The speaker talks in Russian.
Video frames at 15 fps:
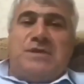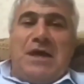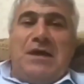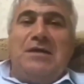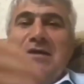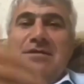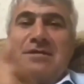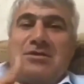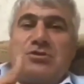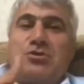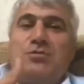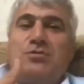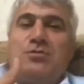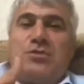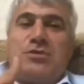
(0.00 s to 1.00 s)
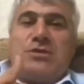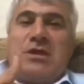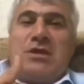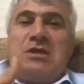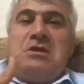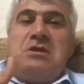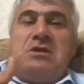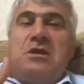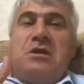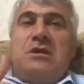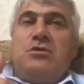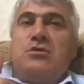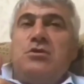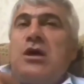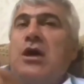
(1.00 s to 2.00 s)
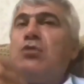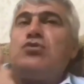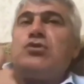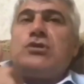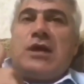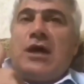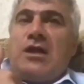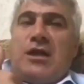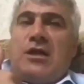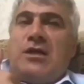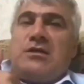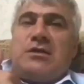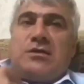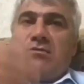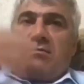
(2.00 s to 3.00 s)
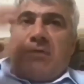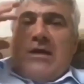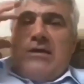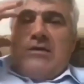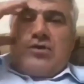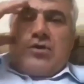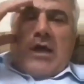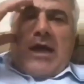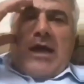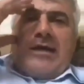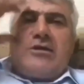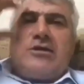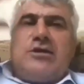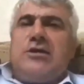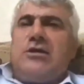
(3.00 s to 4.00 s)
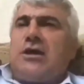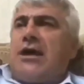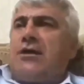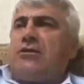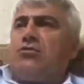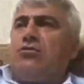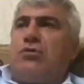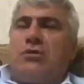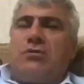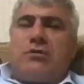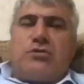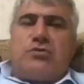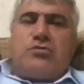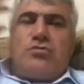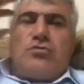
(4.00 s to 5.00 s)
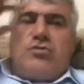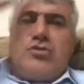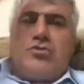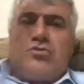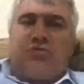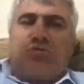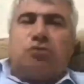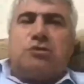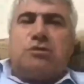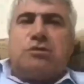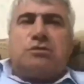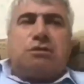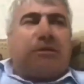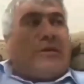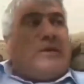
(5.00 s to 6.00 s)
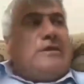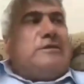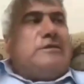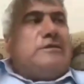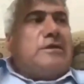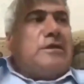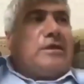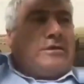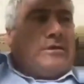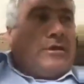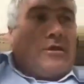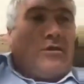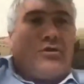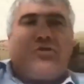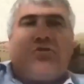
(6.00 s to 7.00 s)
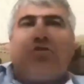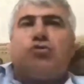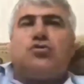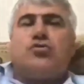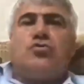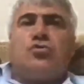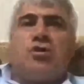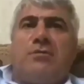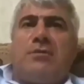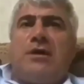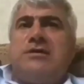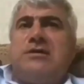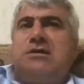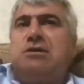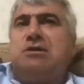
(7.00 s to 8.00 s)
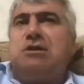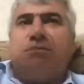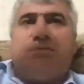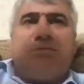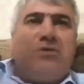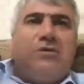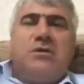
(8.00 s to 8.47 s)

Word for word: взял, отошел, просто я устала, этот, понимаешь, один одно говорит, другой другое говорит, третий третье говорит, друг с другом они не,